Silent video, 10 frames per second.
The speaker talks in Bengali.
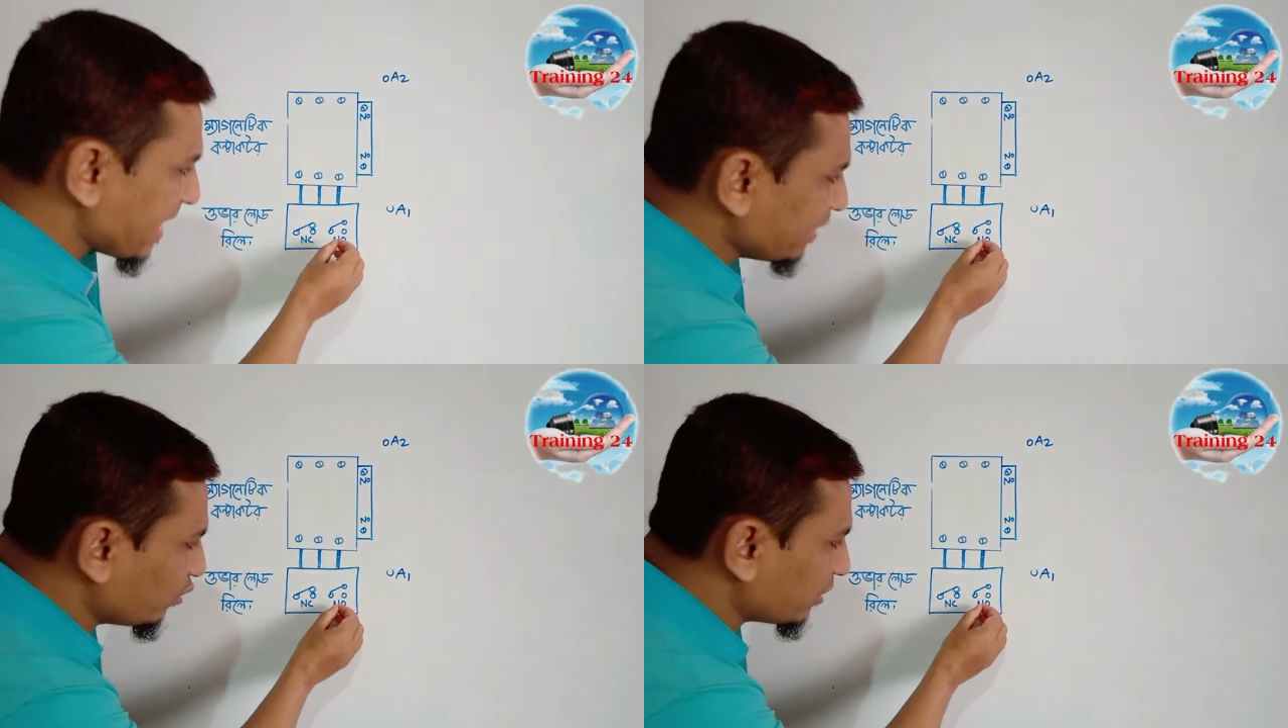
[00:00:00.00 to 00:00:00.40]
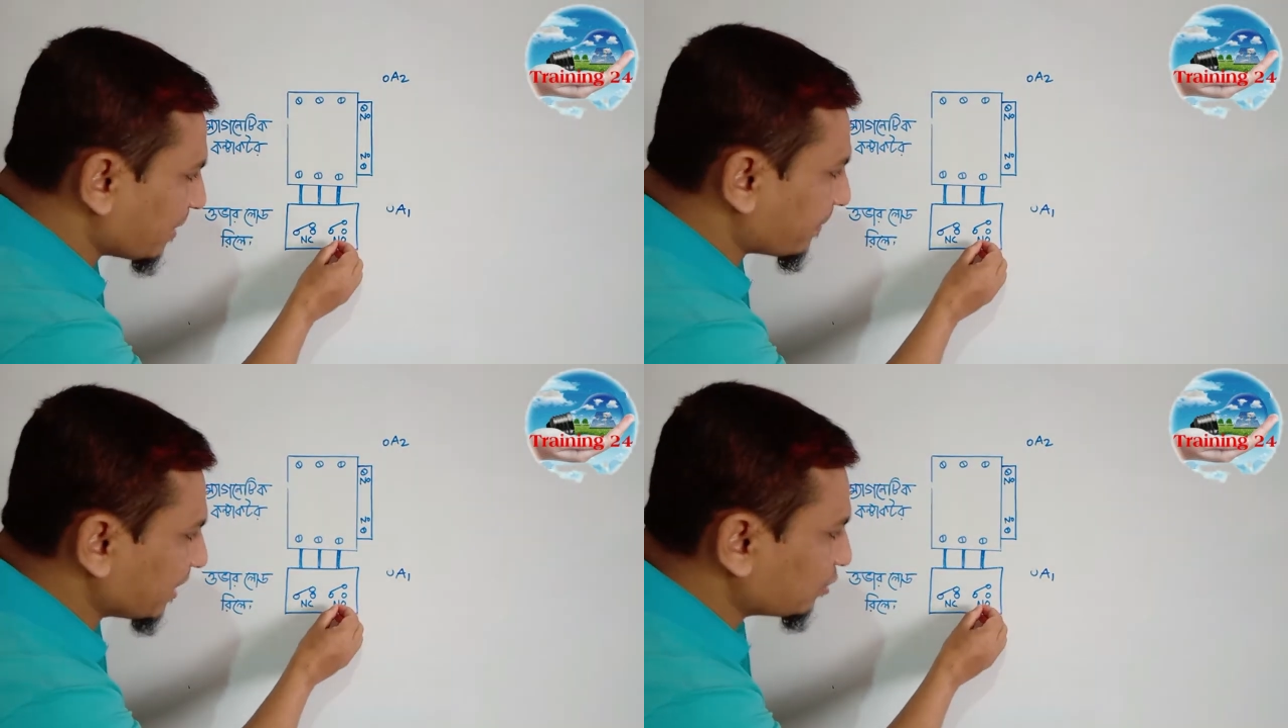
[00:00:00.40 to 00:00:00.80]
এই
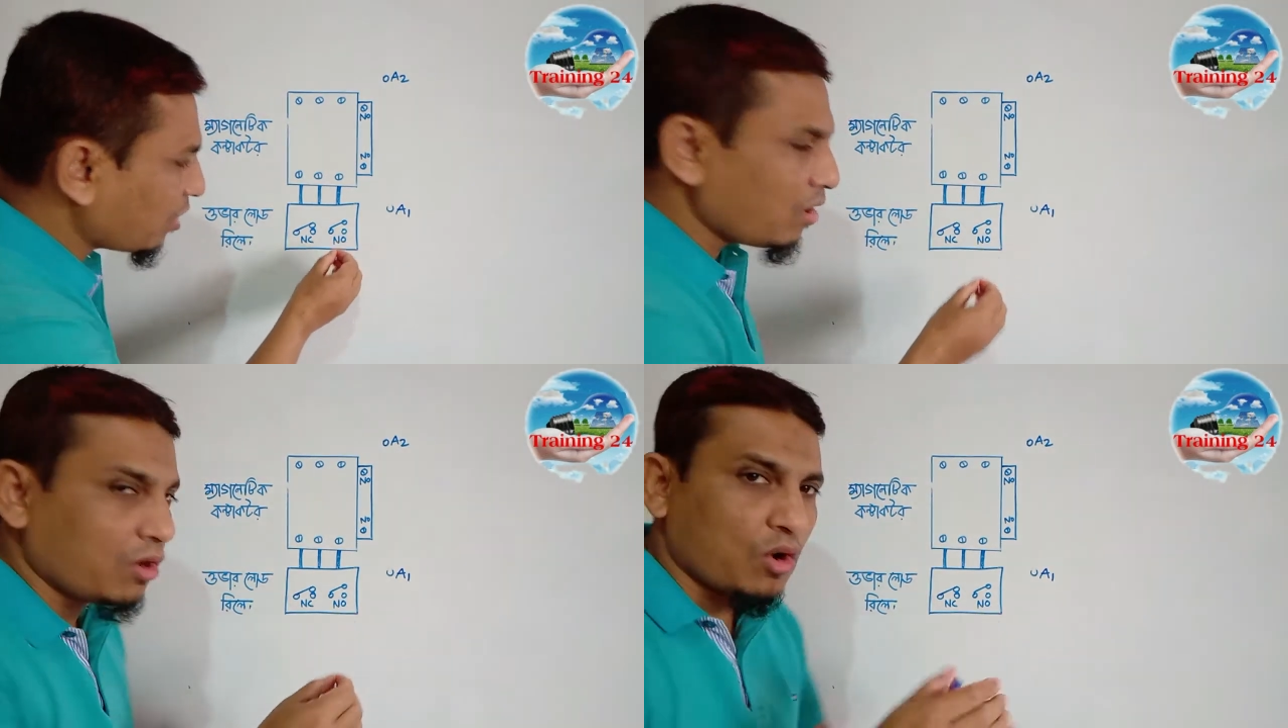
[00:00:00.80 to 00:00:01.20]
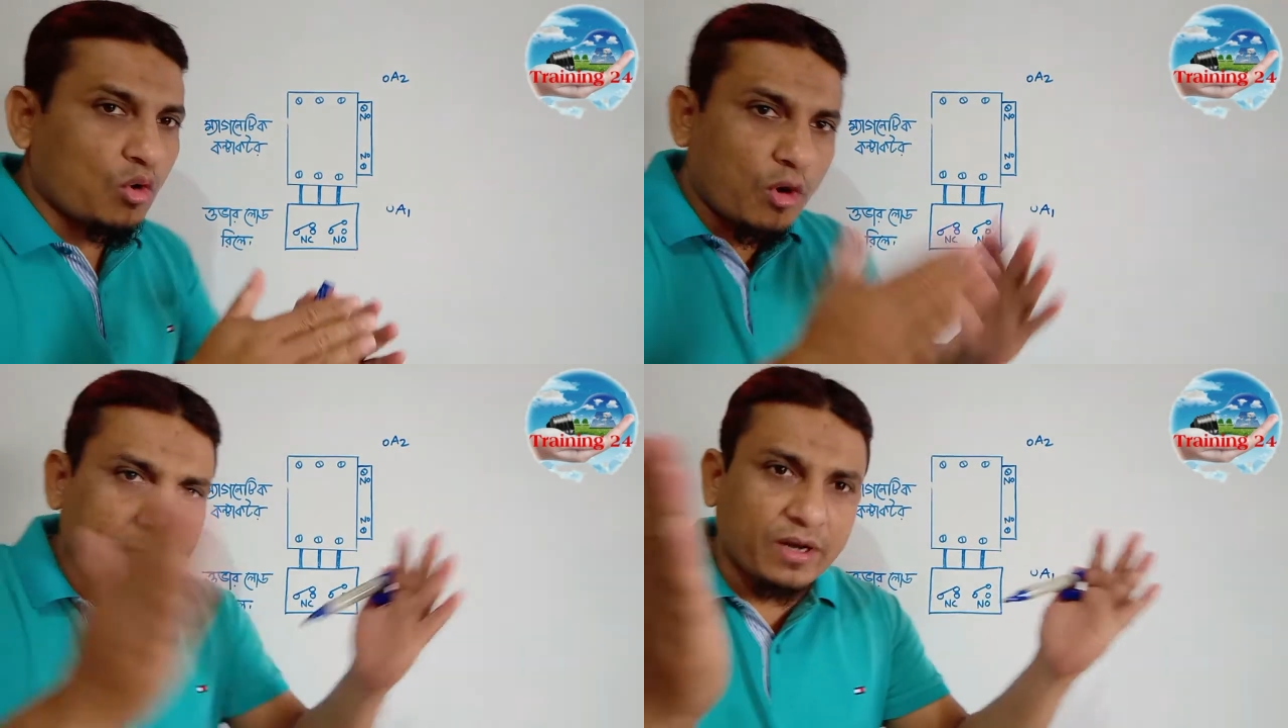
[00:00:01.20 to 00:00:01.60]
দুইটা প্রান্ত
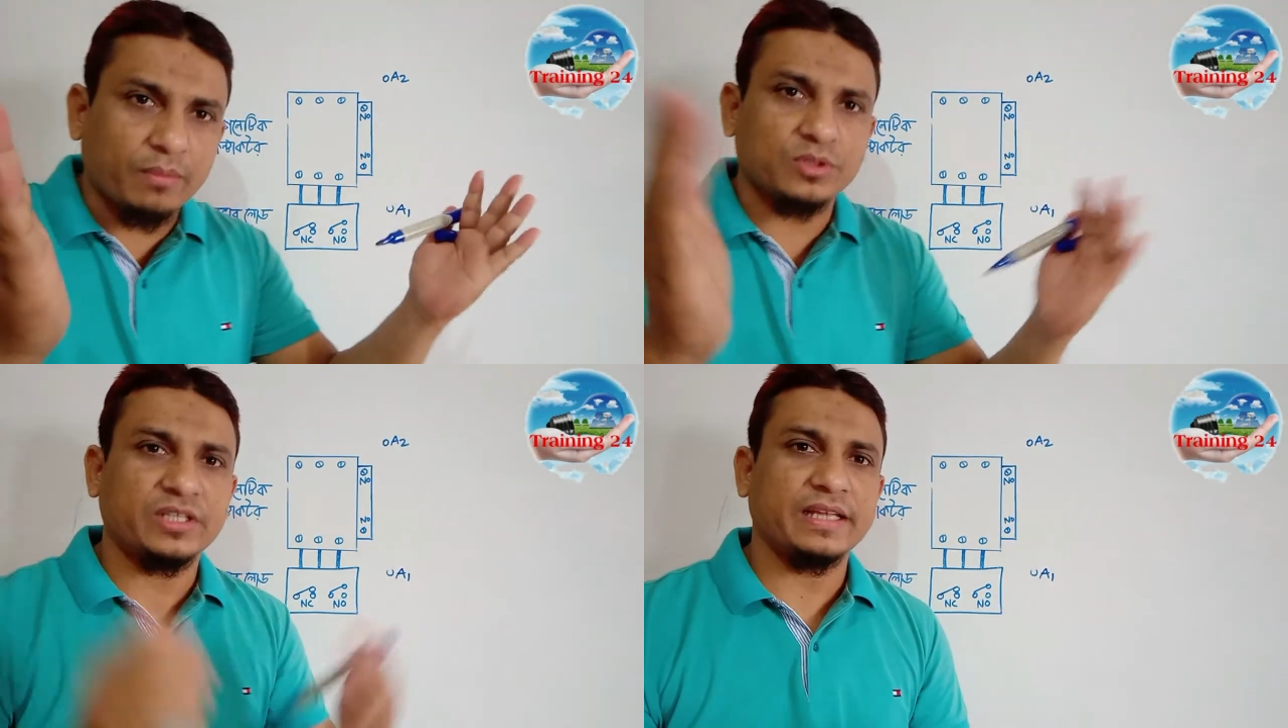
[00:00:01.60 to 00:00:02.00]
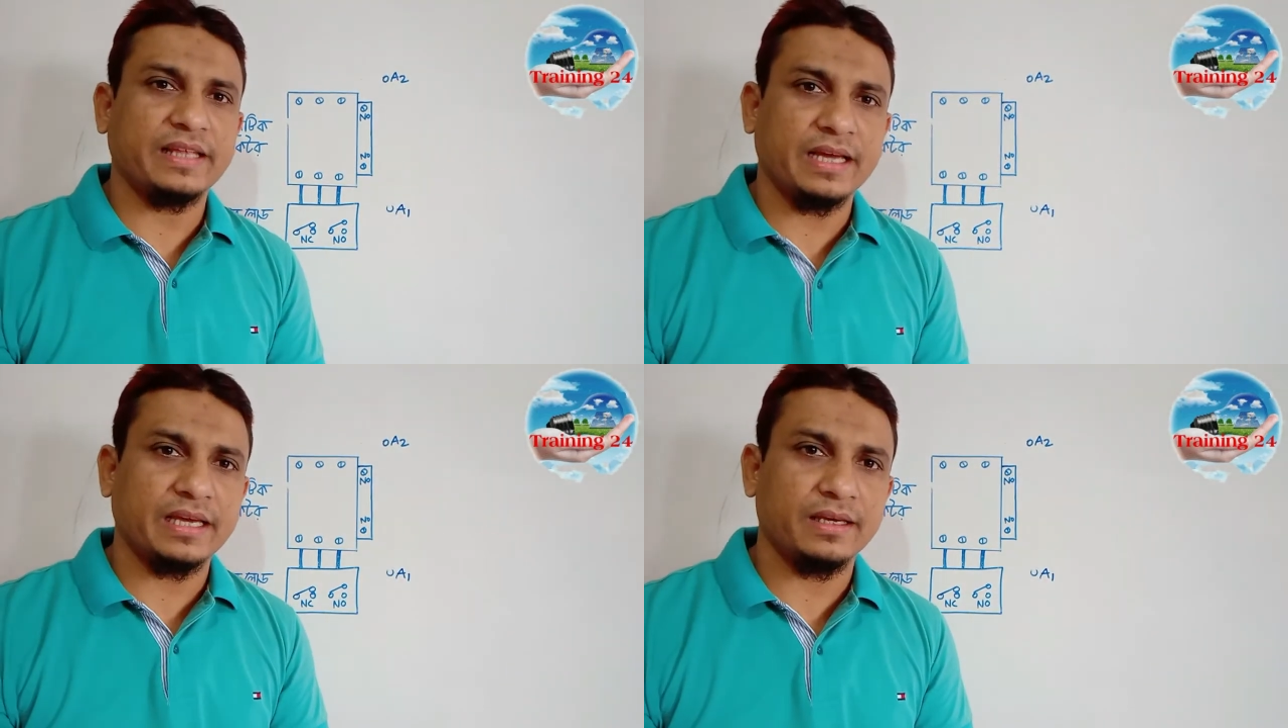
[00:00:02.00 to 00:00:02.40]
ওপেন অবস্থায়
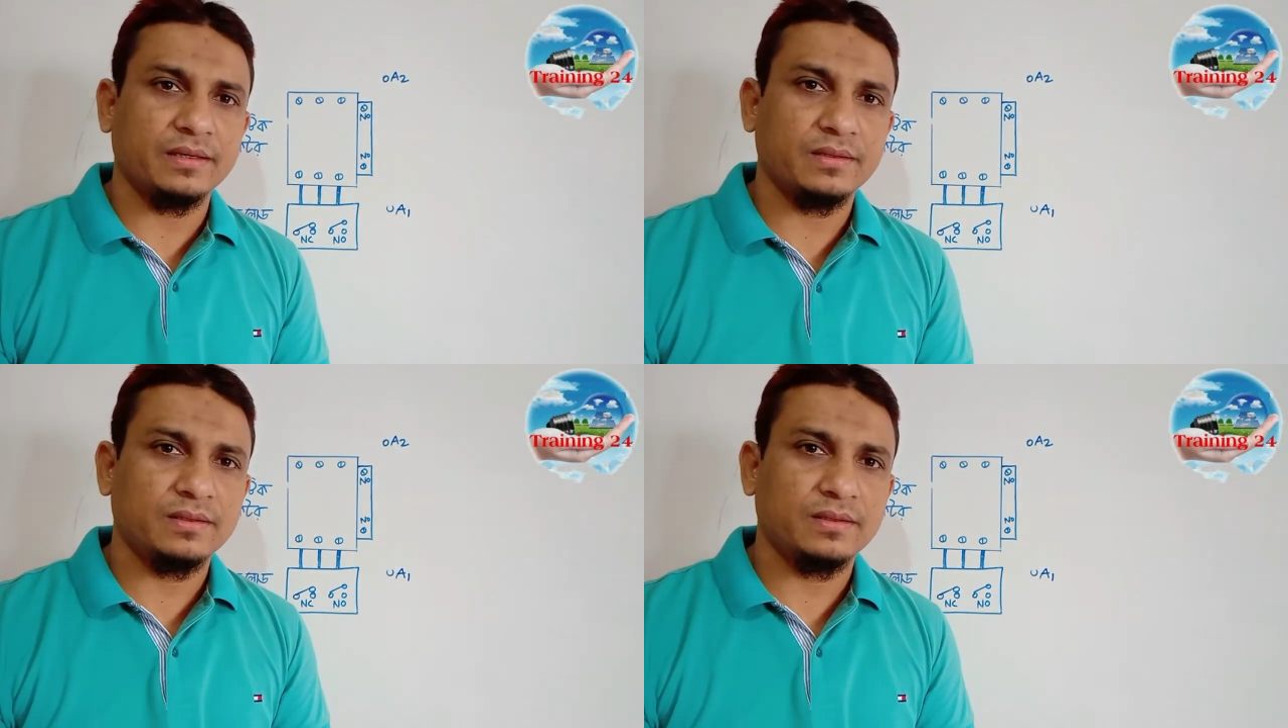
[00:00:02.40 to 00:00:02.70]
থাকে